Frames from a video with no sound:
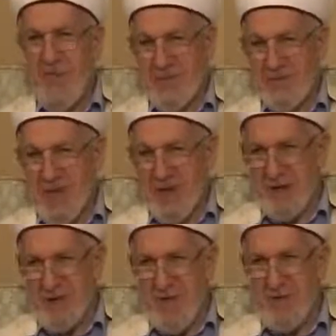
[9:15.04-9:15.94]
Ben
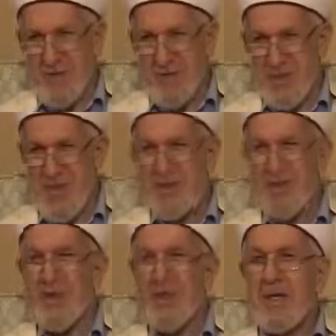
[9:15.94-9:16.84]
farkındayım
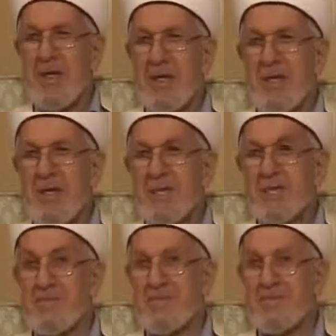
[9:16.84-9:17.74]
işin.
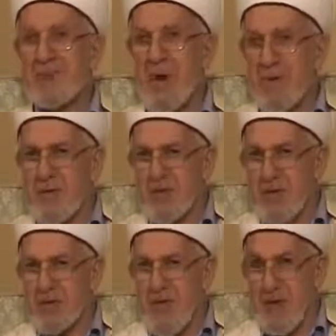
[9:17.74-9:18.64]
Adam
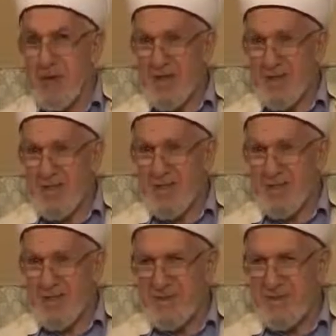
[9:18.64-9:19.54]
koydu
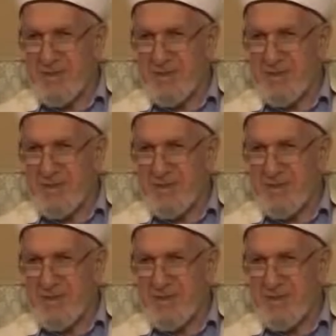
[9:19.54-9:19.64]
çaresiz.